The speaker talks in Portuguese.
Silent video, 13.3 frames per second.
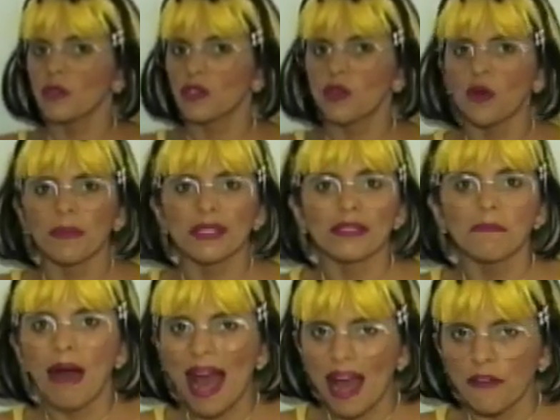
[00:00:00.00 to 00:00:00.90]
suas roupas
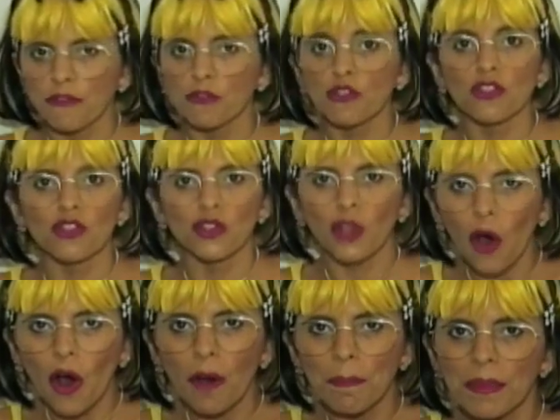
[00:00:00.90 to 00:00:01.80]
bafos,
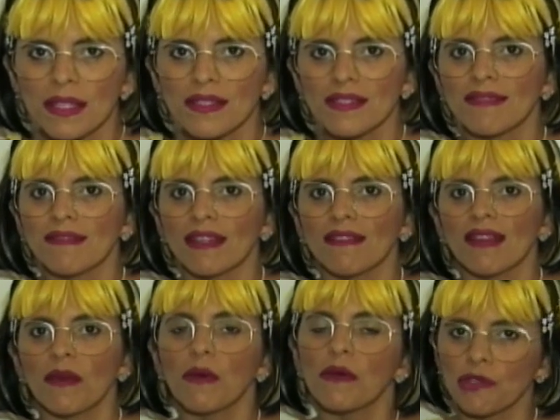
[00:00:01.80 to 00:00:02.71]
tops,
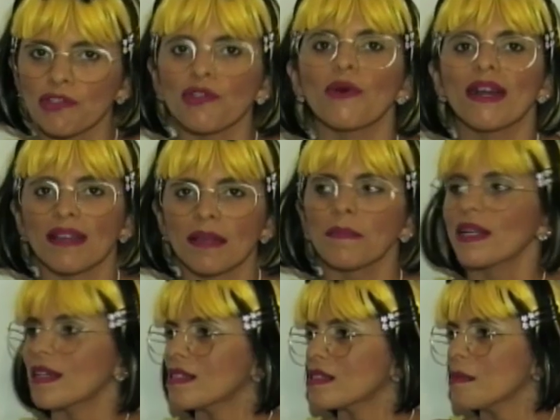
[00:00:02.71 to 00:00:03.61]
entendeu? Eu estou aqui
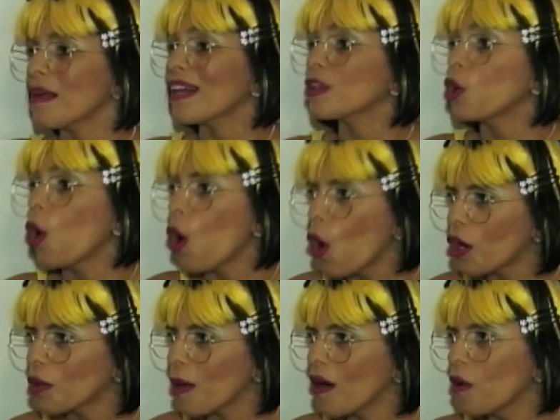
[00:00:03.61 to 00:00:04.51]
para receber.
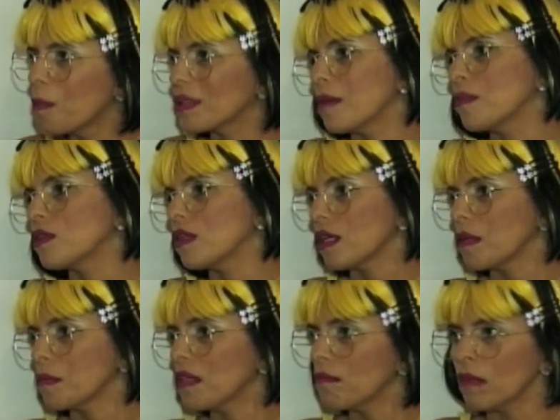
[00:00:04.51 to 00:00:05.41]
Adoro a roupa da Monique.
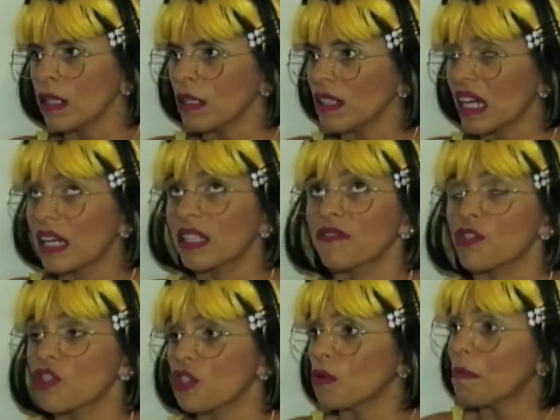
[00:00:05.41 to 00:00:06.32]
Menina, cada
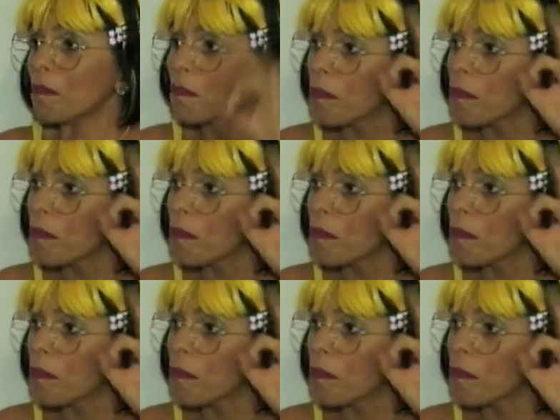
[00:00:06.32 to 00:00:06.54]
vestido